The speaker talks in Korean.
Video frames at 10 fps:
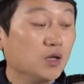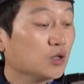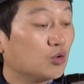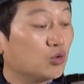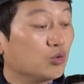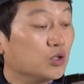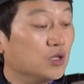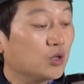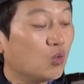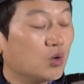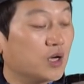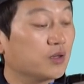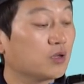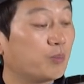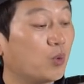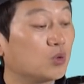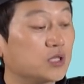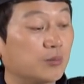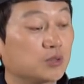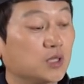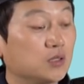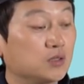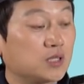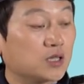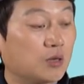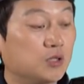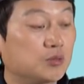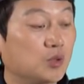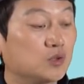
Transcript: 그리고 이 공간에서 볼을 잡을 때는 상대가 밀집되어